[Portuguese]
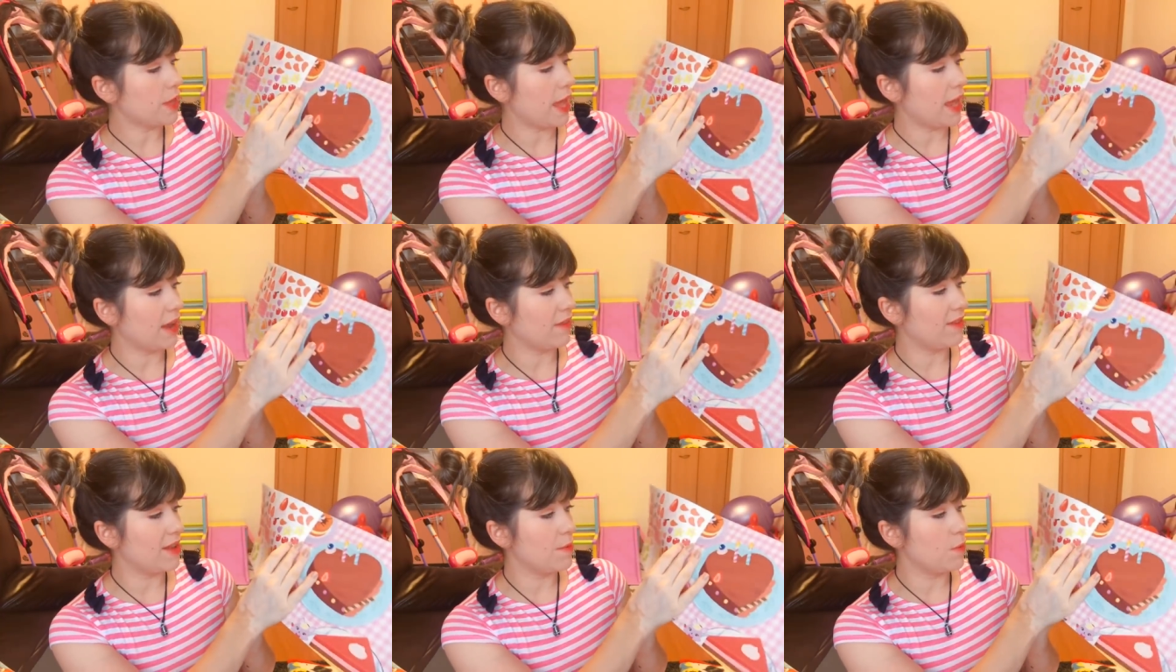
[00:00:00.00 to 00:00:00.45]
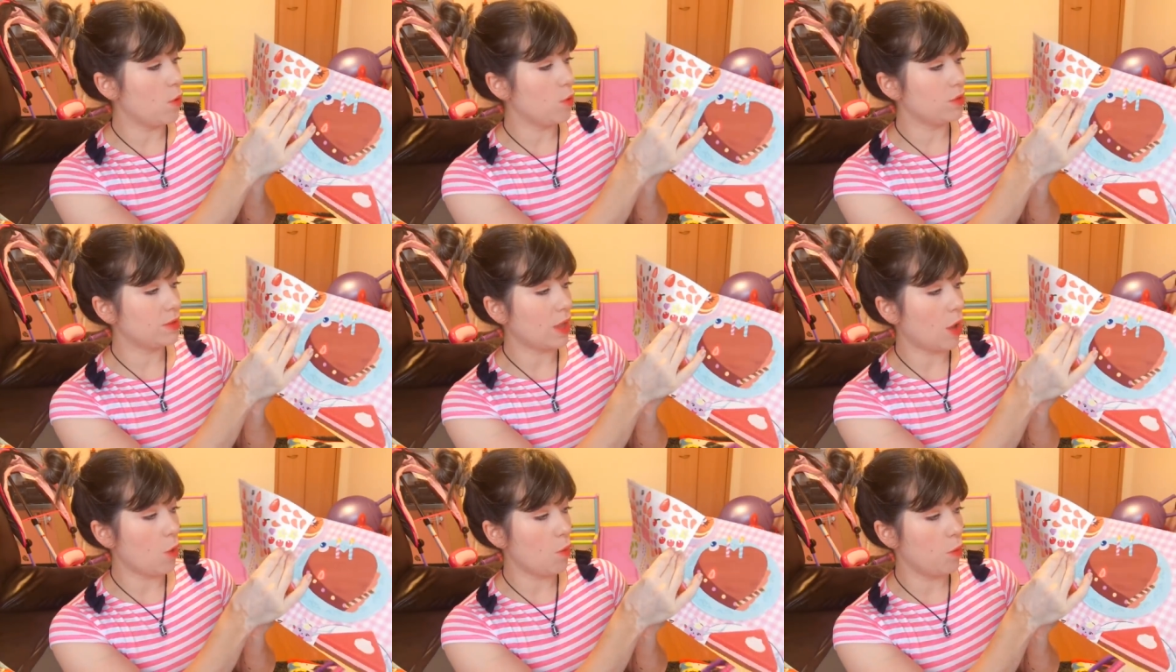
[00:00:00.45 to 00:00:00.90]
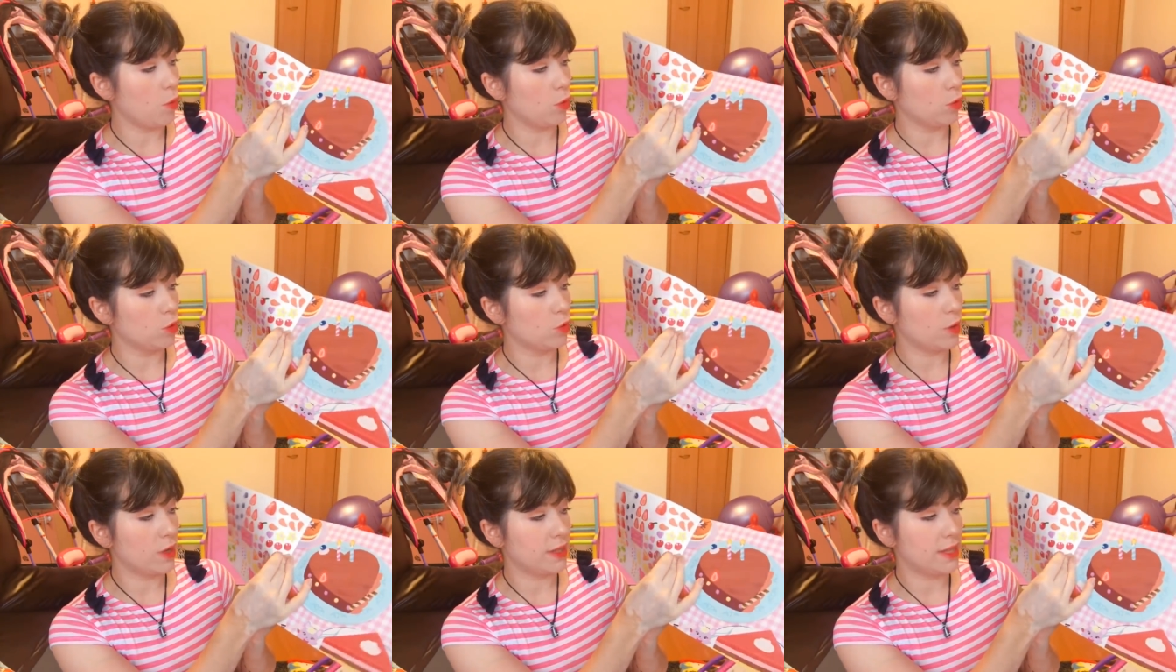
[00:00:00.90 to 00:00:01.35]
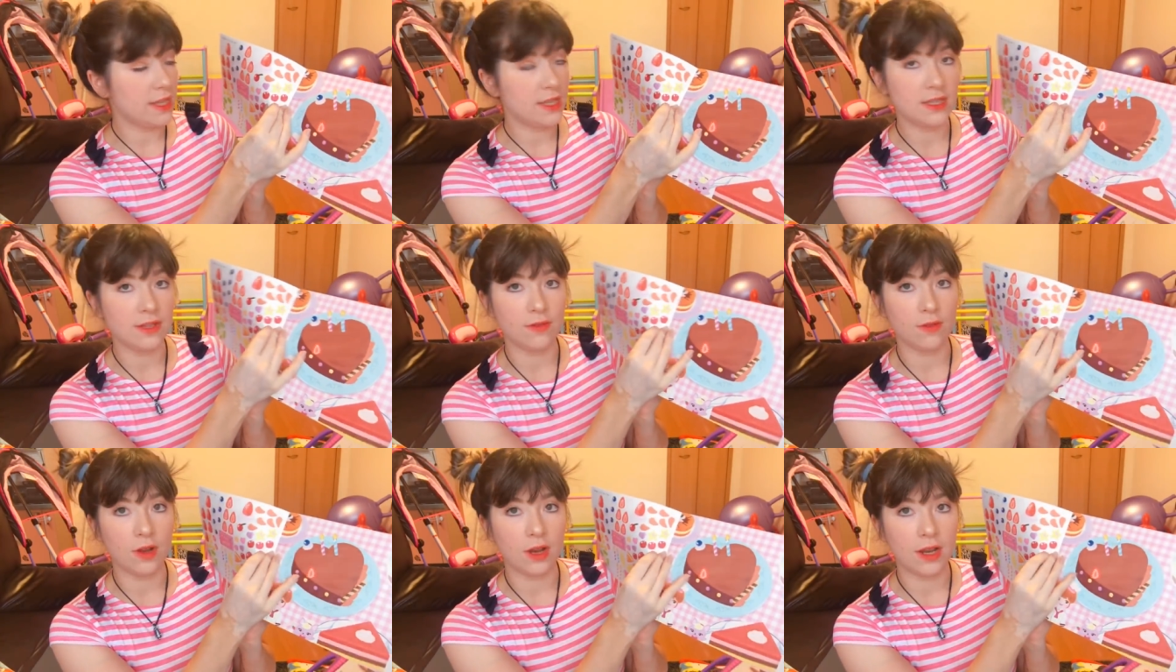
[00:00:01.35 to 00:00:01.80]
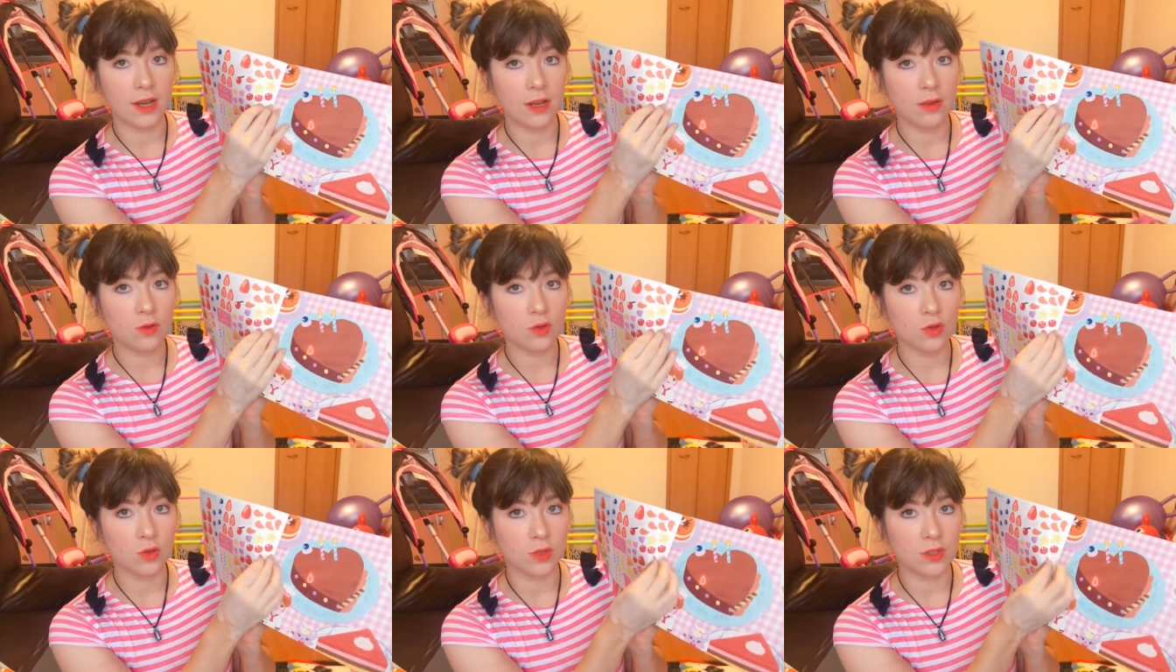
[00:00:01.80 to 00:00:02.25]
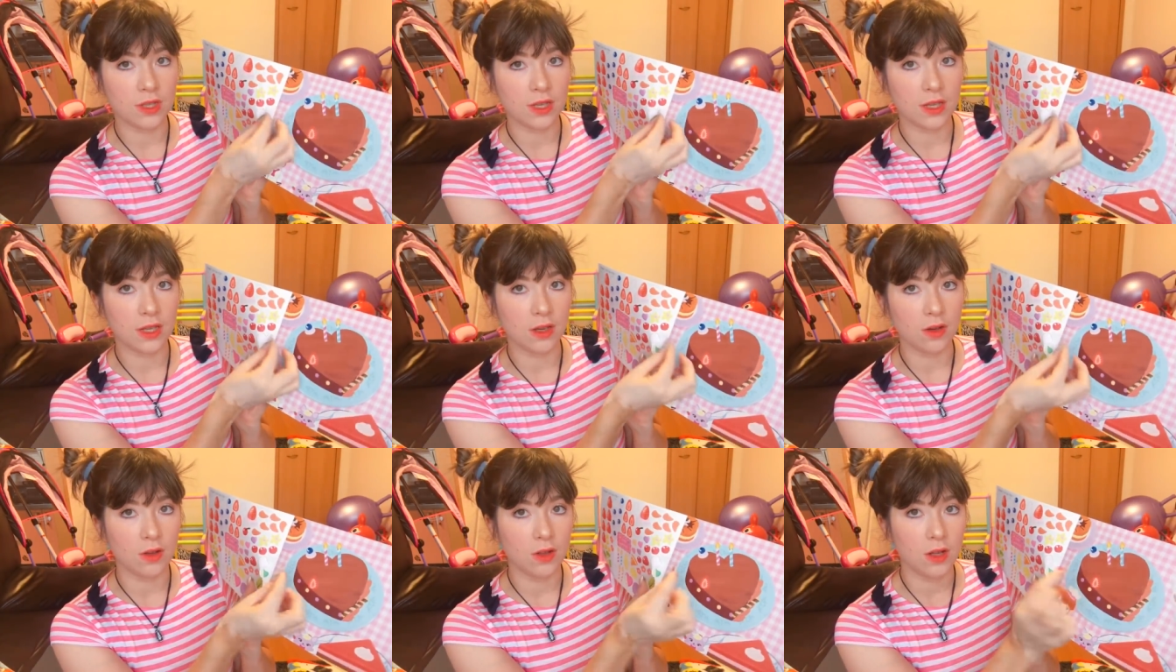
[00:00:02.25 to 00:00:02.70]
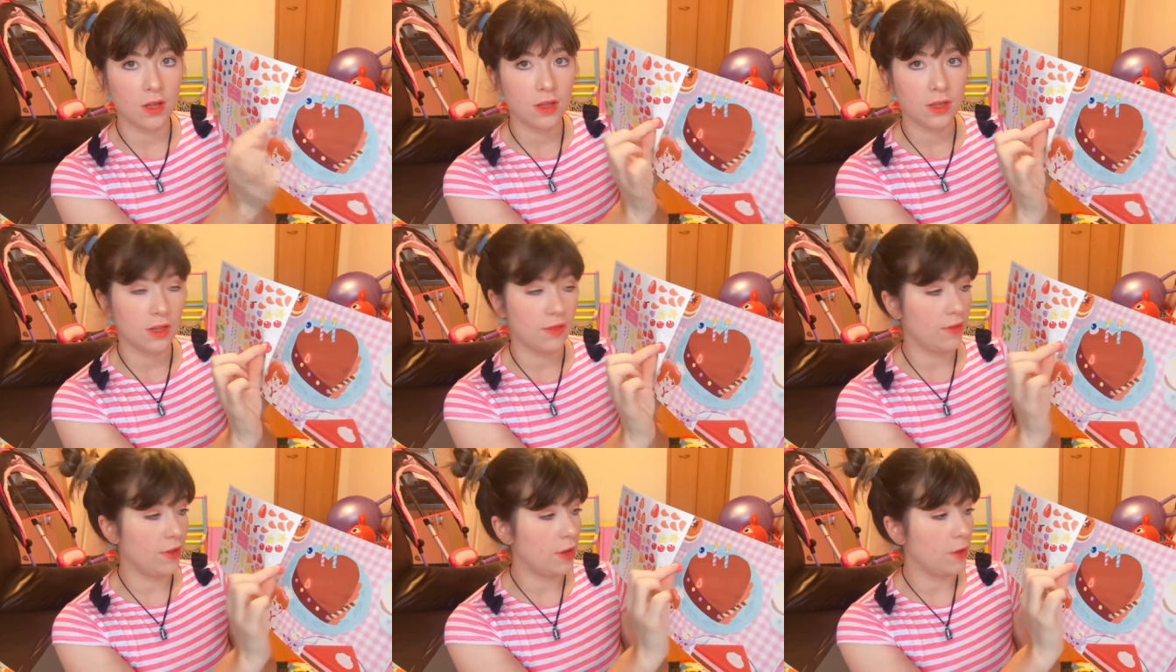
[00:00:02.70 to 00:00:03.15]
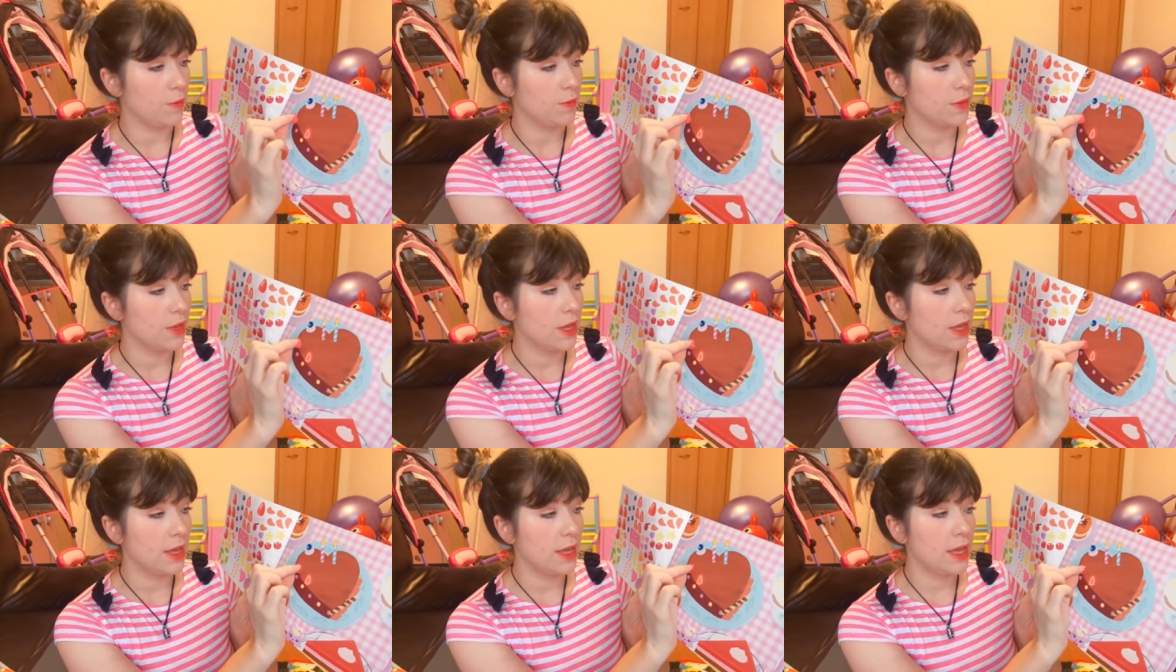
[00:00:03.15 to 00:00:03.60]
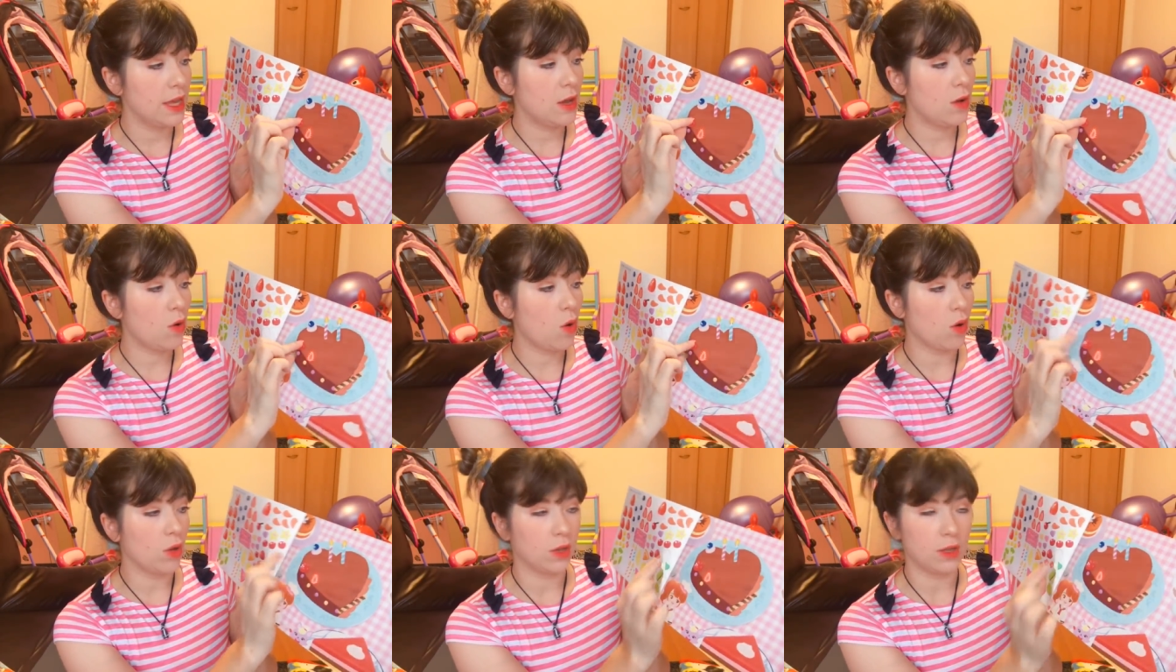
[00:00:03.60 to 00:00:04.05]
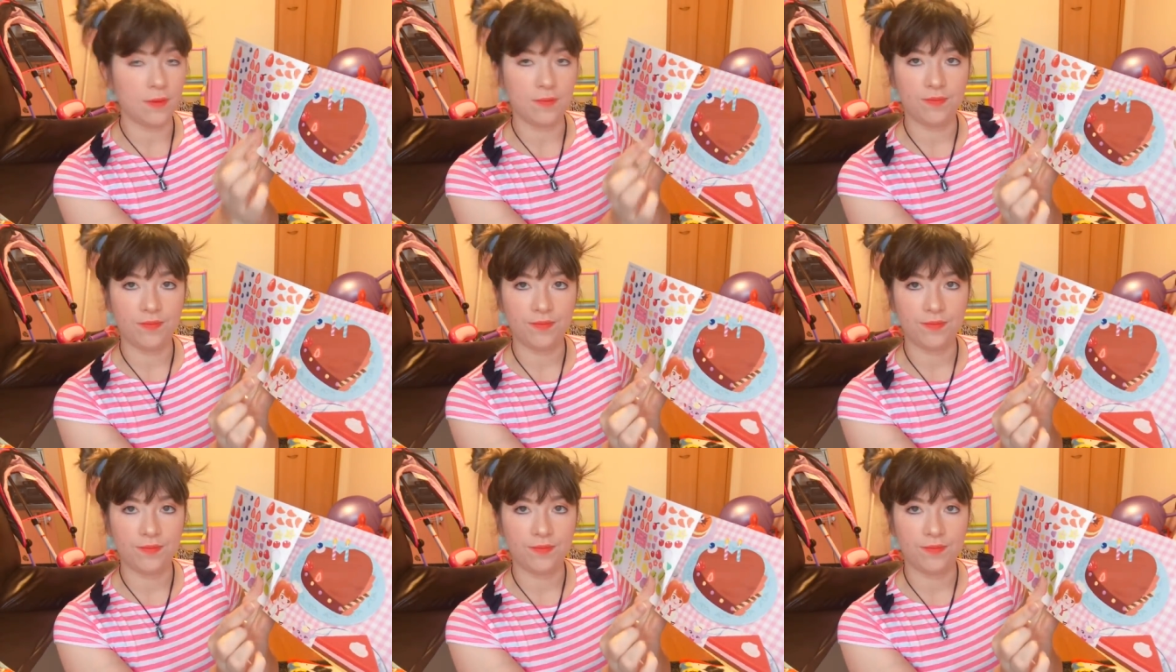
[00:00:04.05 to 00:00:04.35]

Ela vai montar o bolo no adesivo. Ela nem usou isso aqui, tá vendo? E cola.